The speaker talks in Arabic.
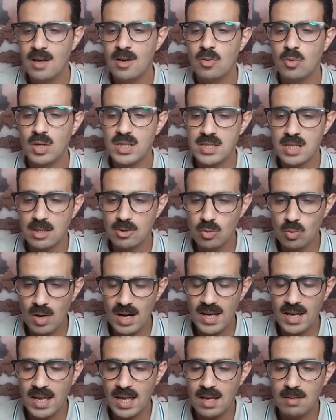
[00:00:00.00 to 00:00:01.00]

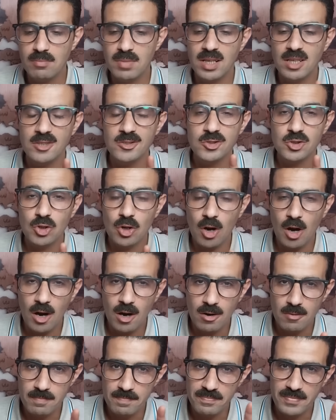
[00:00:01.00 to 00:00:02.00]
وستواجه بالانتقام